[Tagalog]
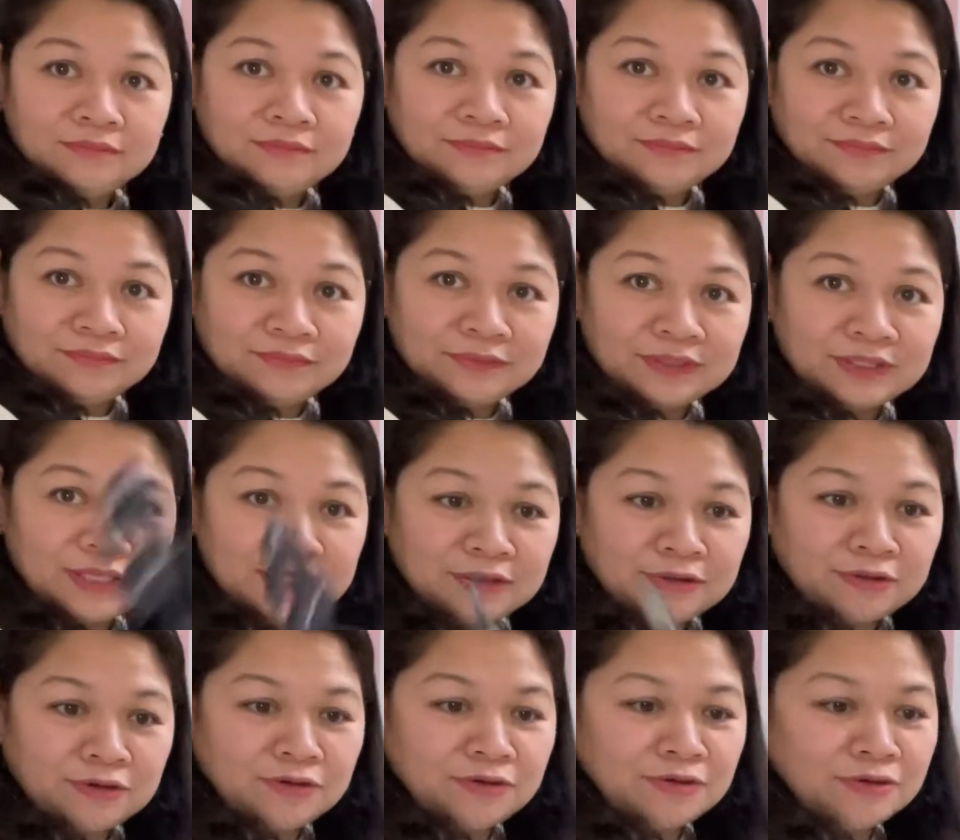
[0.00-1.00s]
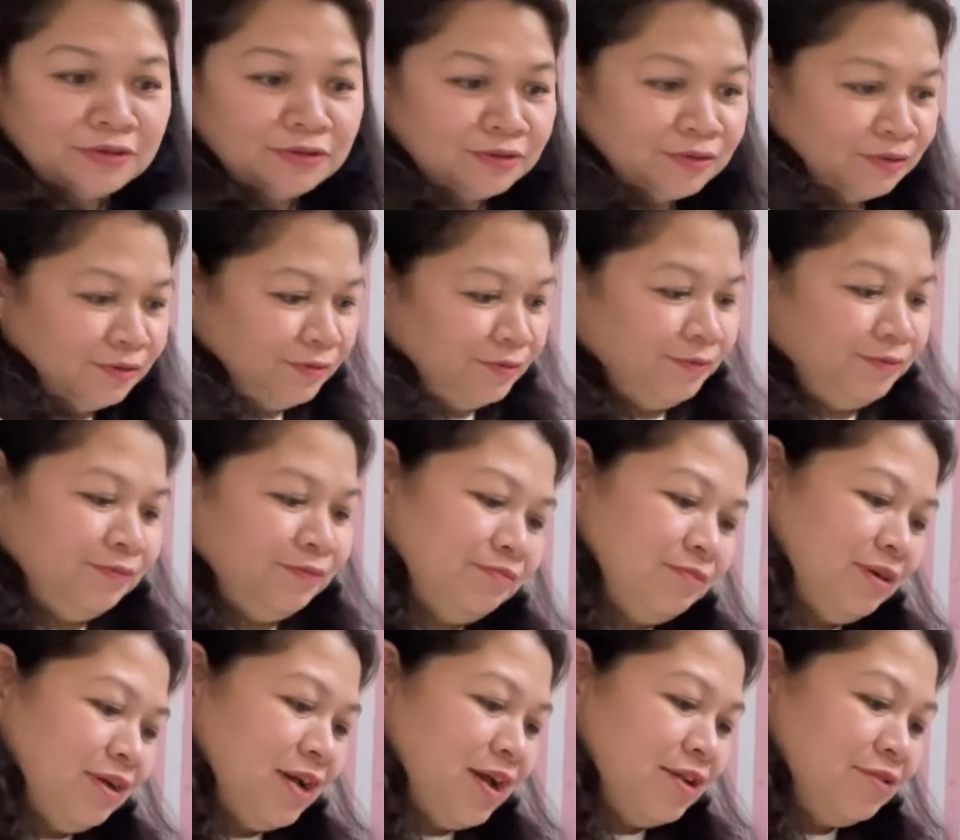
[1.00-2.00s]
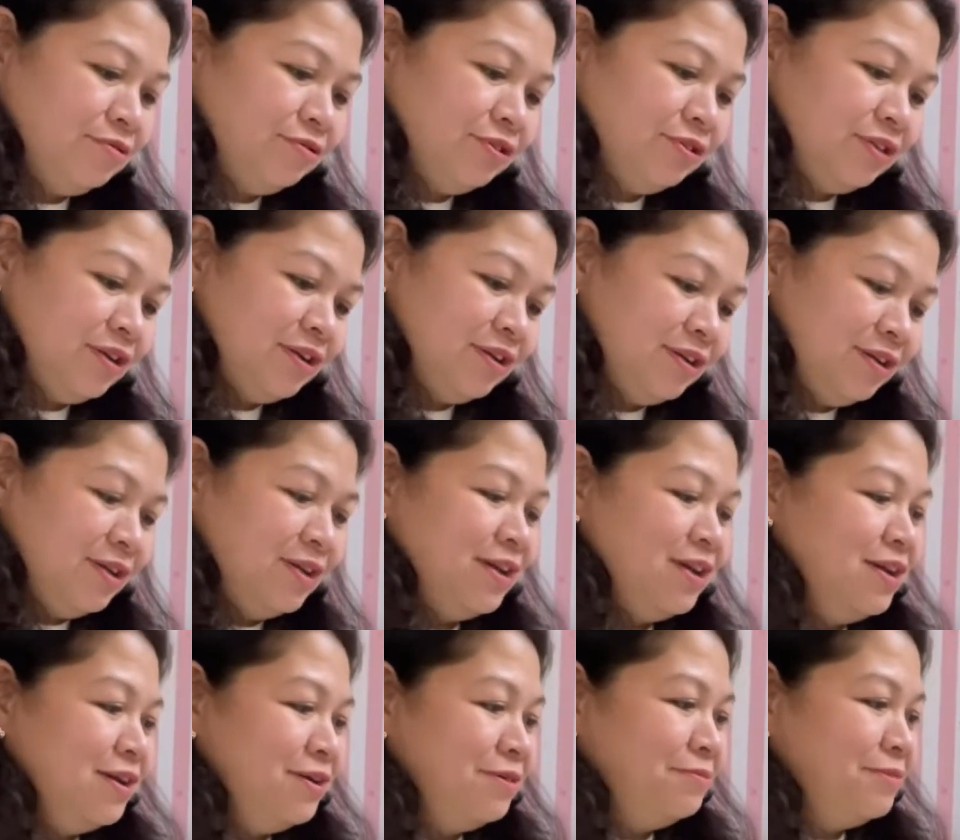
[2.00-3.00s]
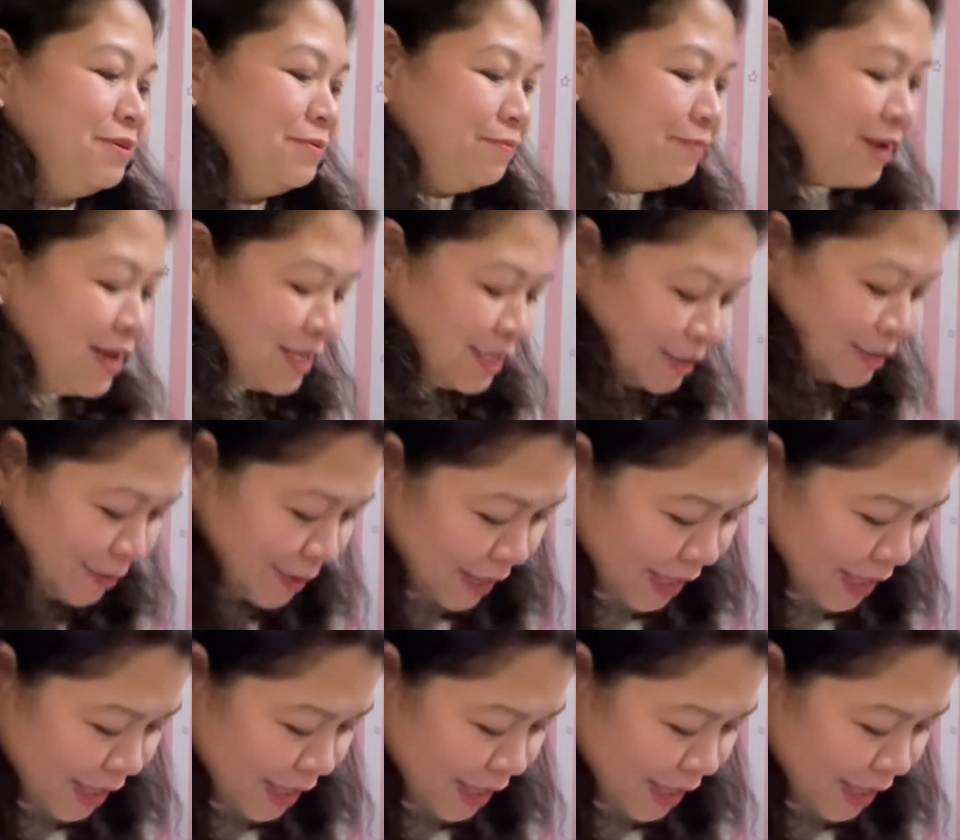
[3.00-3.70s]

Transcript: Hmm, sinturon magkano siya. May price pa